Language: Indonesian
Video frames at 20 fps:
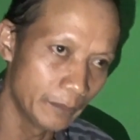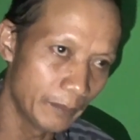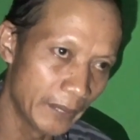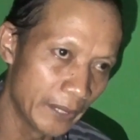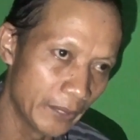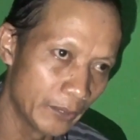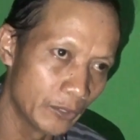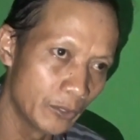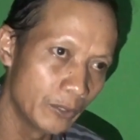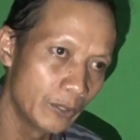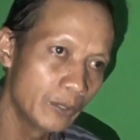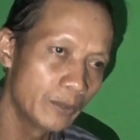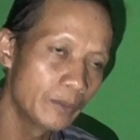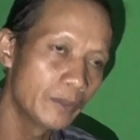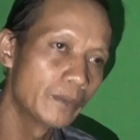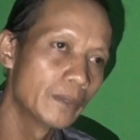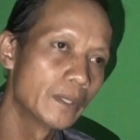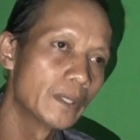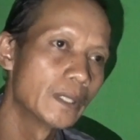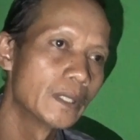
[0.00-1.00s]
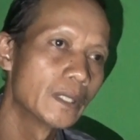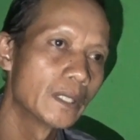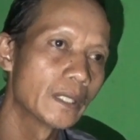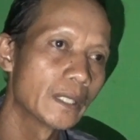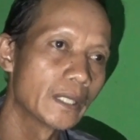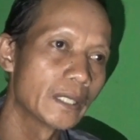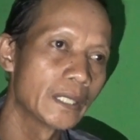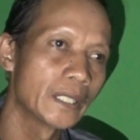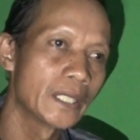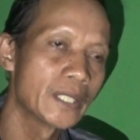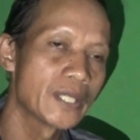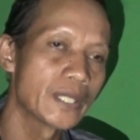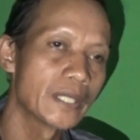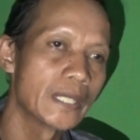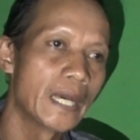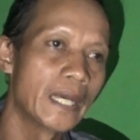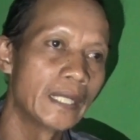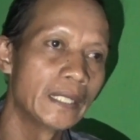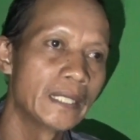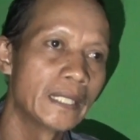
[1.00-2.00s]
beliau itu
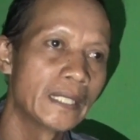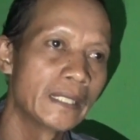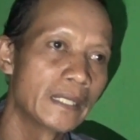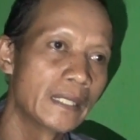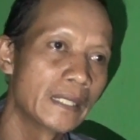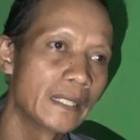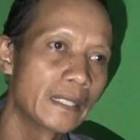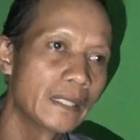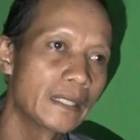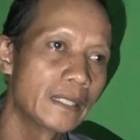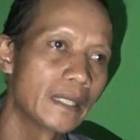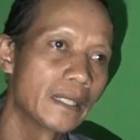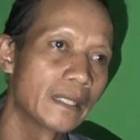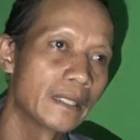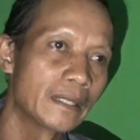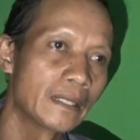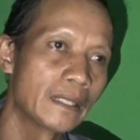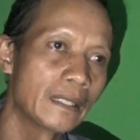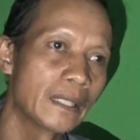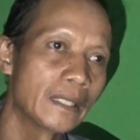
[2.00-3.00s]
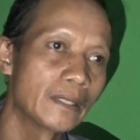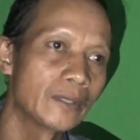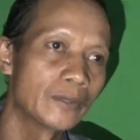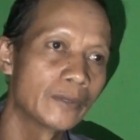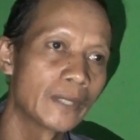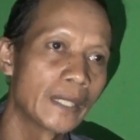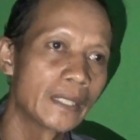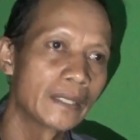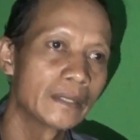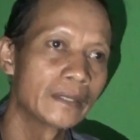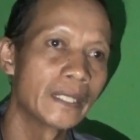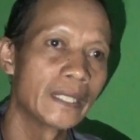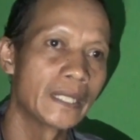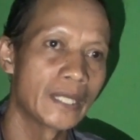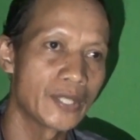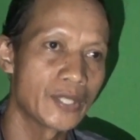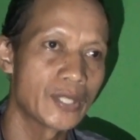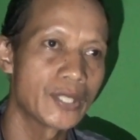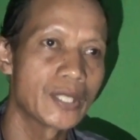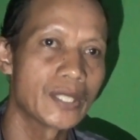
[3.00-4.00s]
kesehariannya adalah tukang
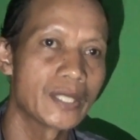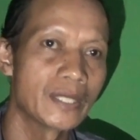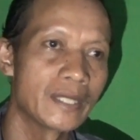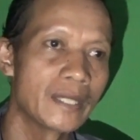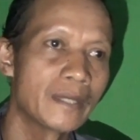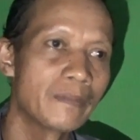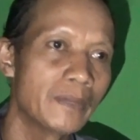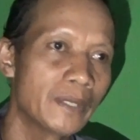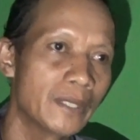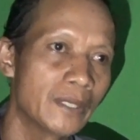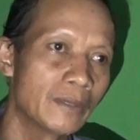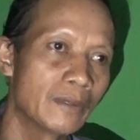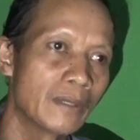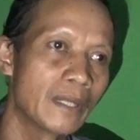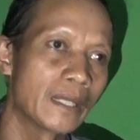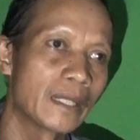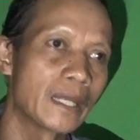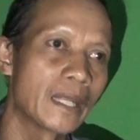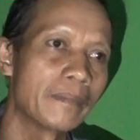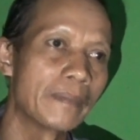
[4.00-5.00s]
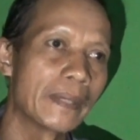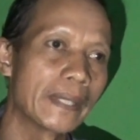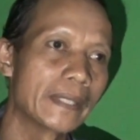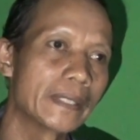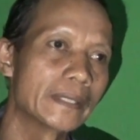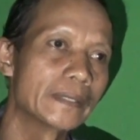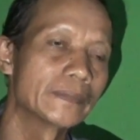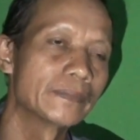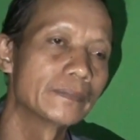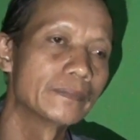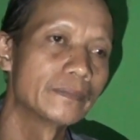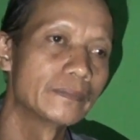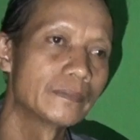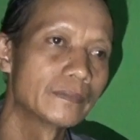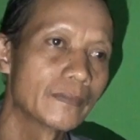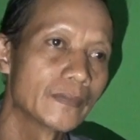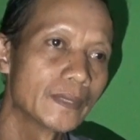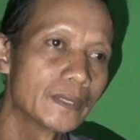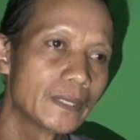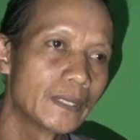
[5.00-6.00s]
beres ya bikin gula kelapa
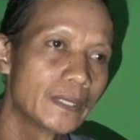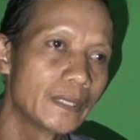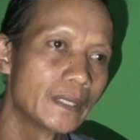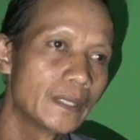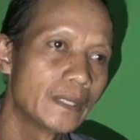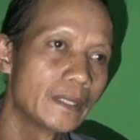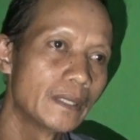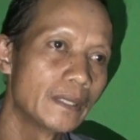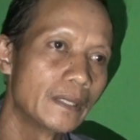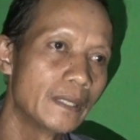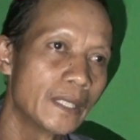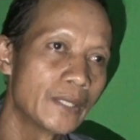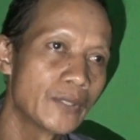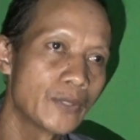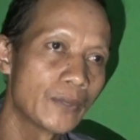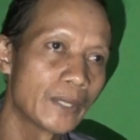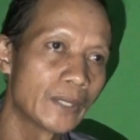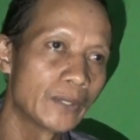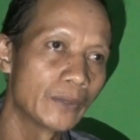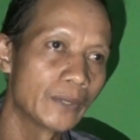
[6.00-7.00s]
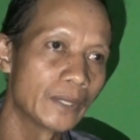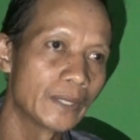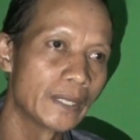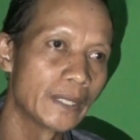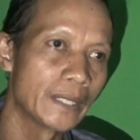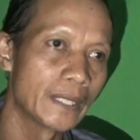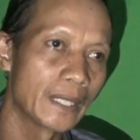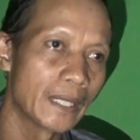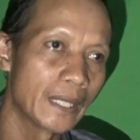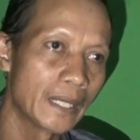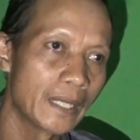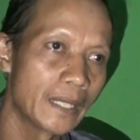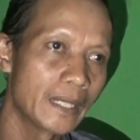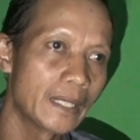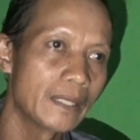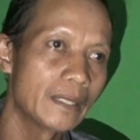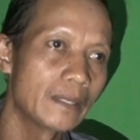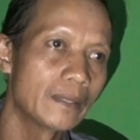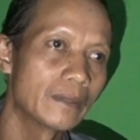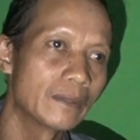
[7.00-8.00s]
dan suatu ketika
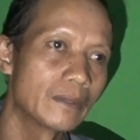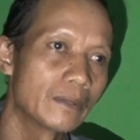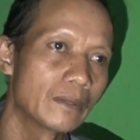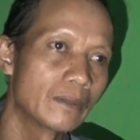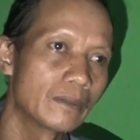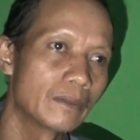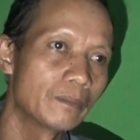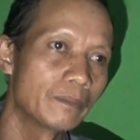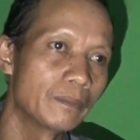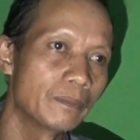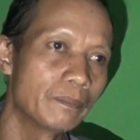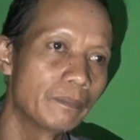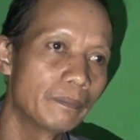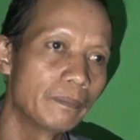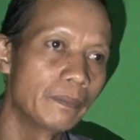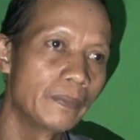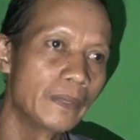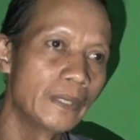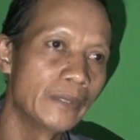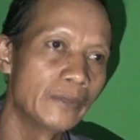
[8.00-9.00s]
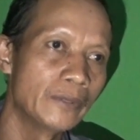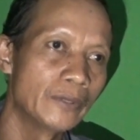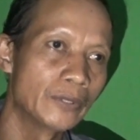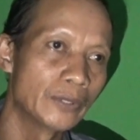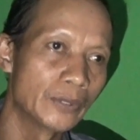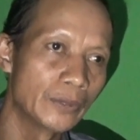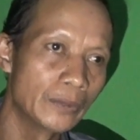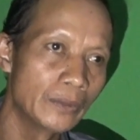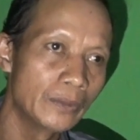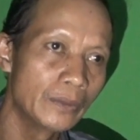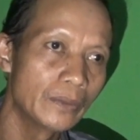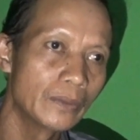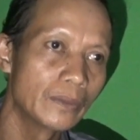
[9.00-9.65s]
beliau itu